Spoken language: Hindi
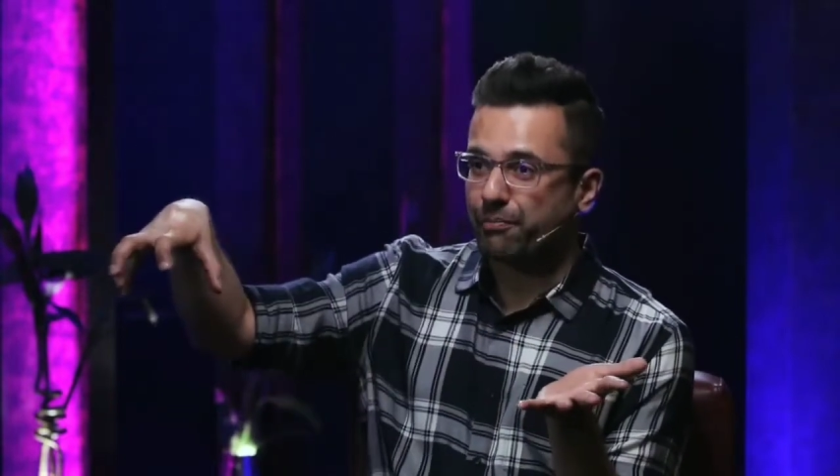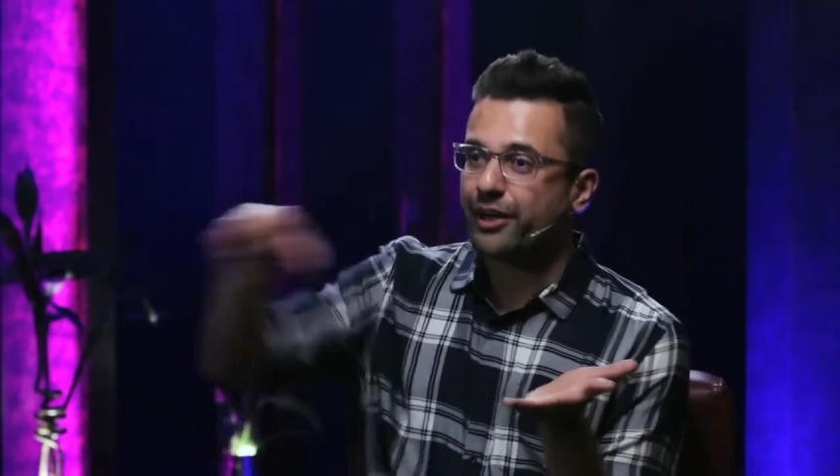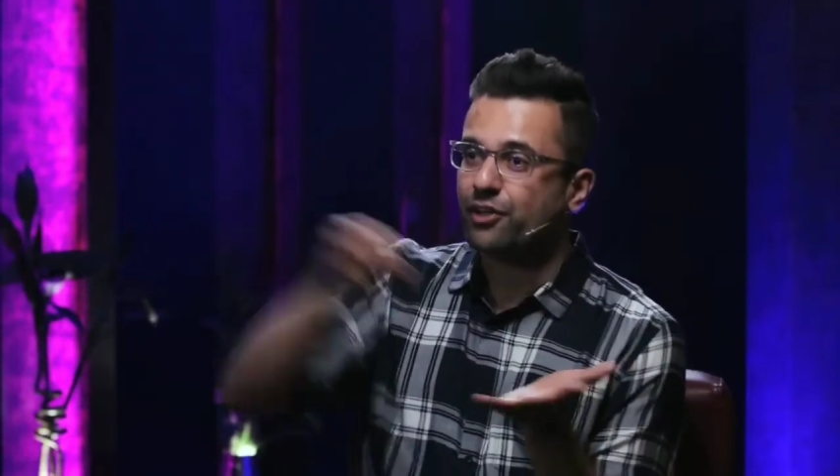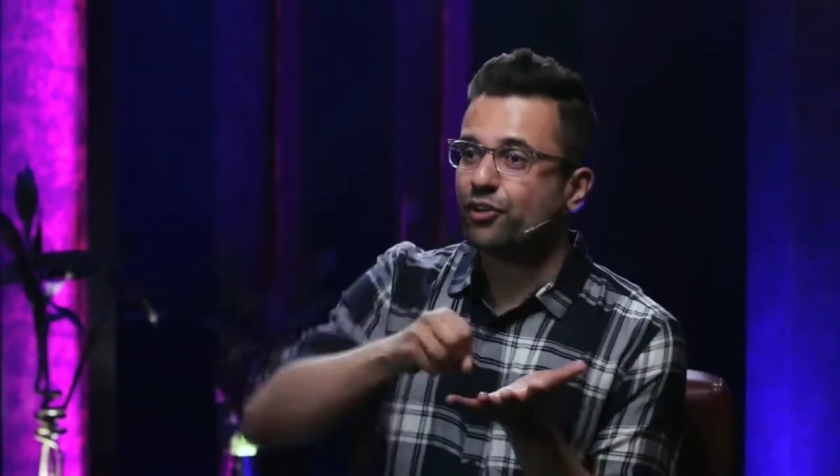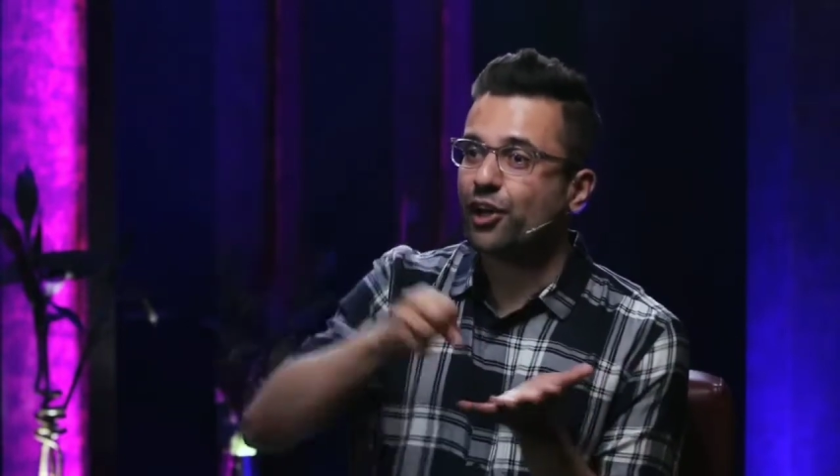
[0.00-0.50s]

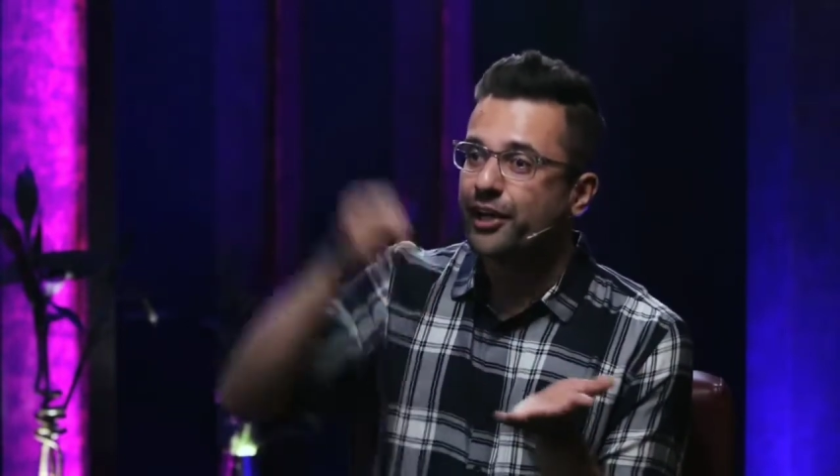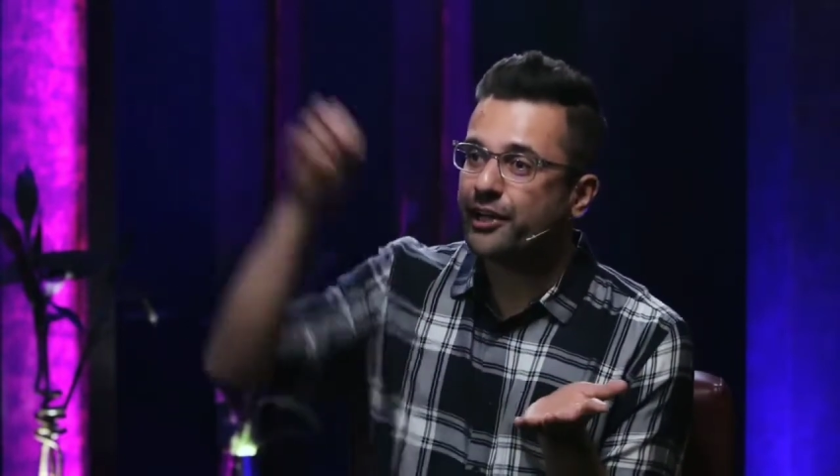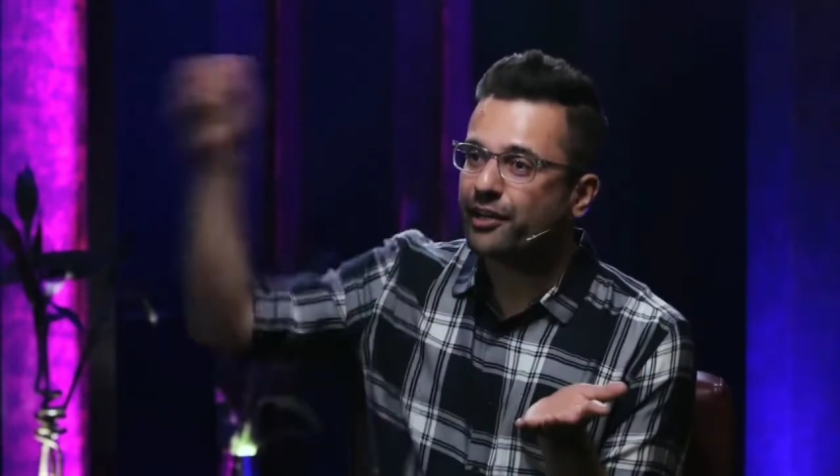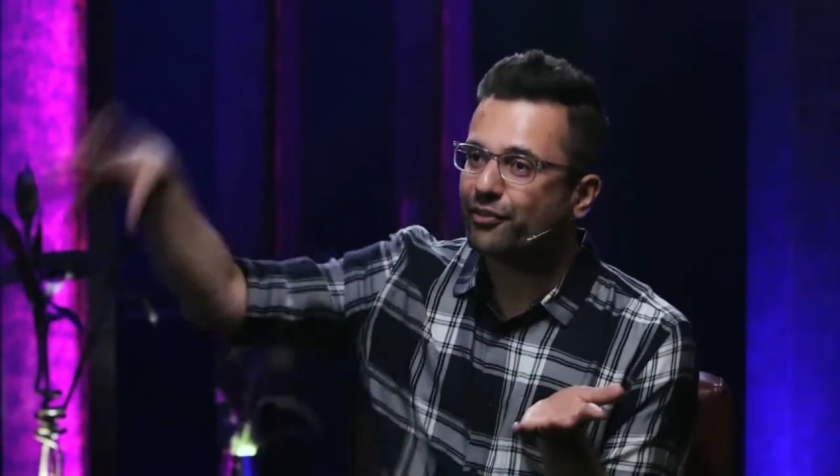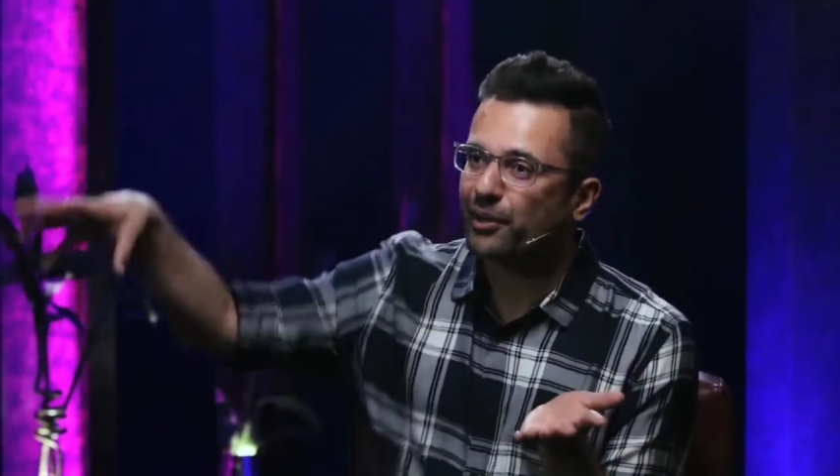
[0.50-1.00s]
बेटर स्टिल
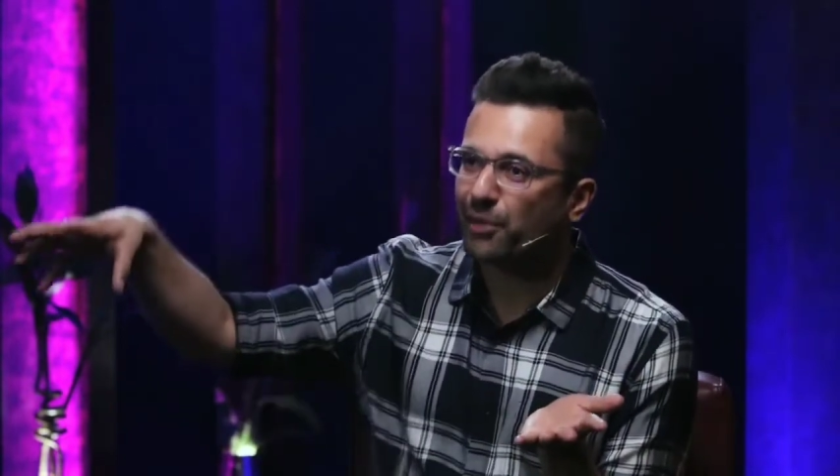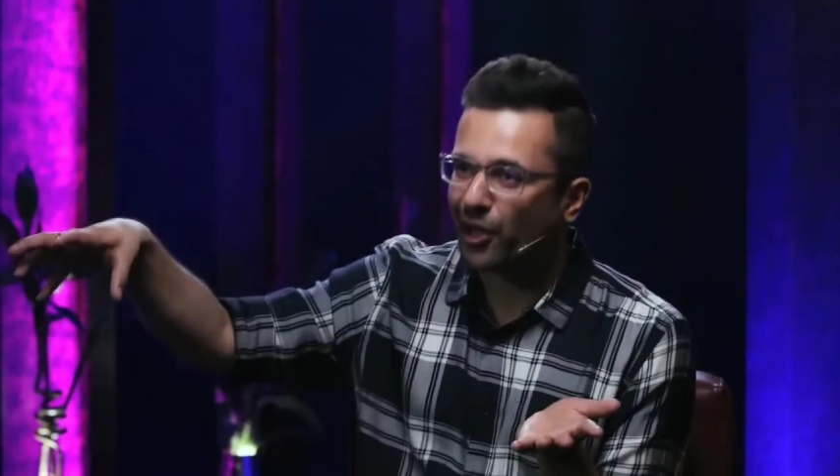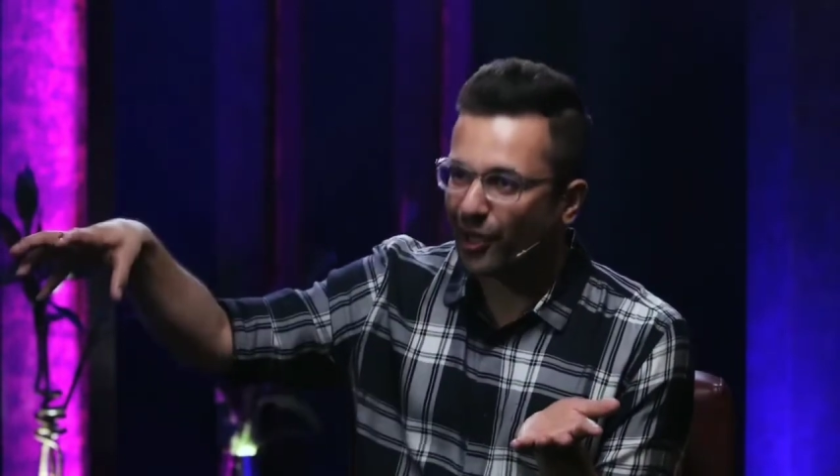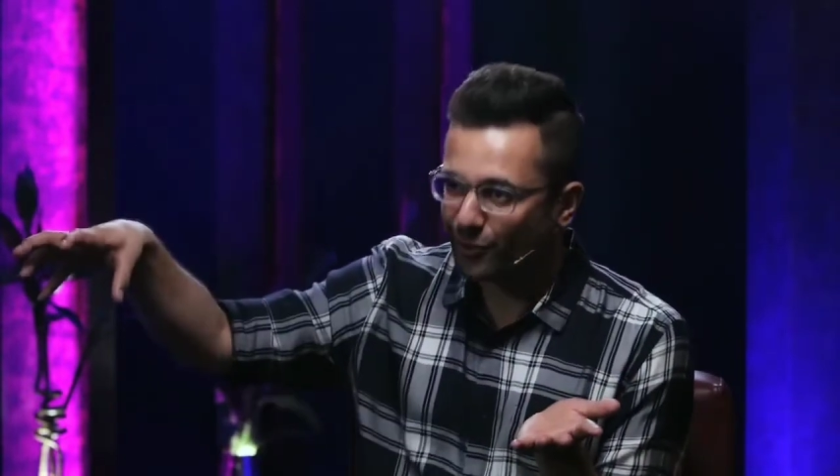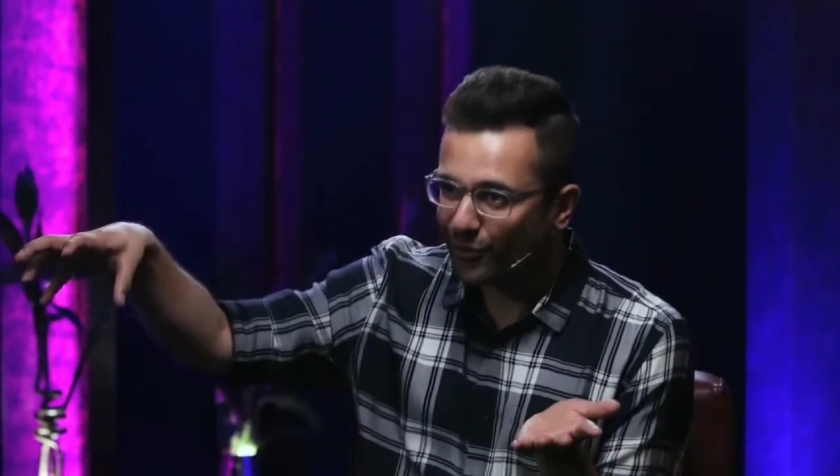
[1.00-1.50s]
इंडेक्स फंड में
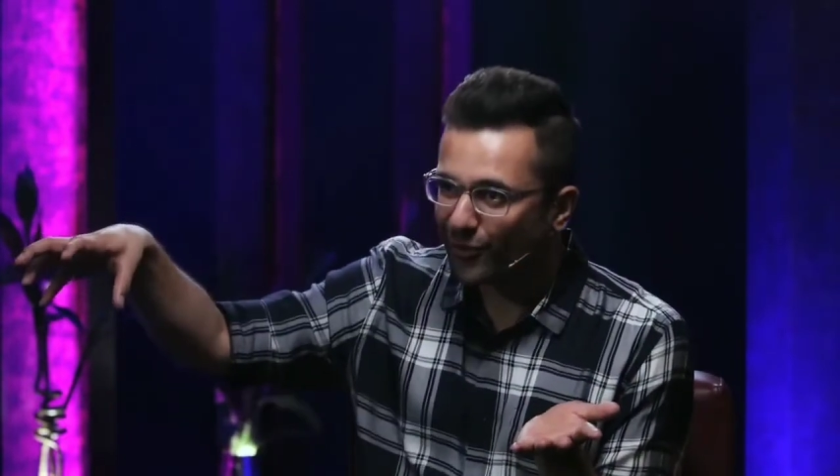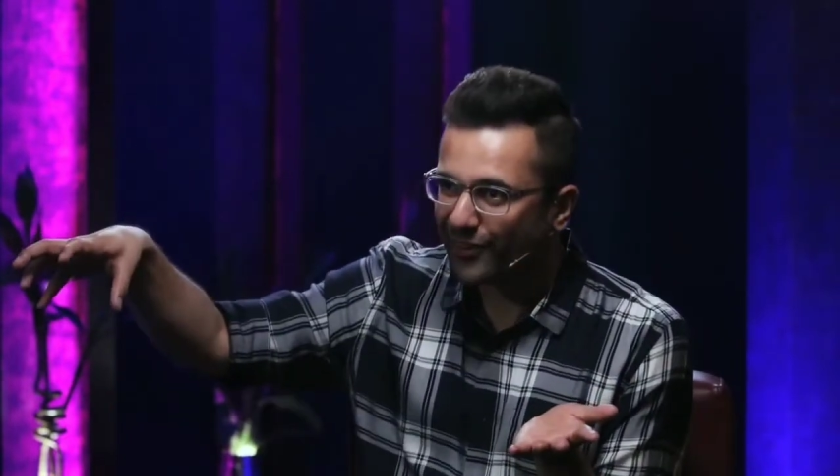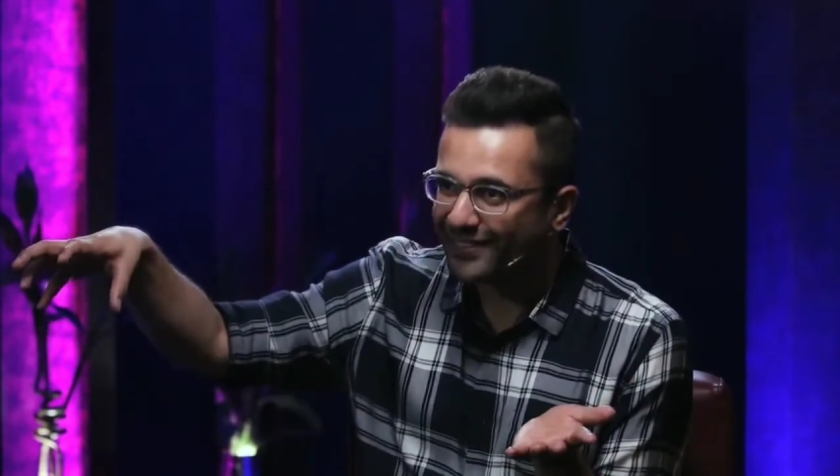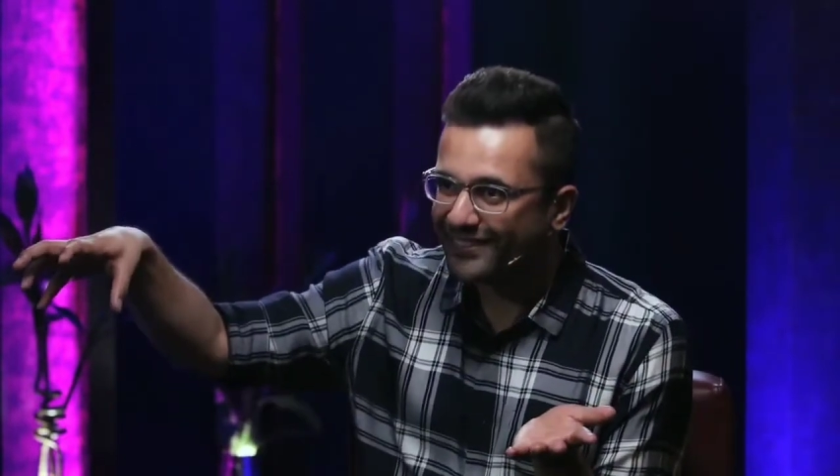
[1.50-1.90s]
yes. लगा दो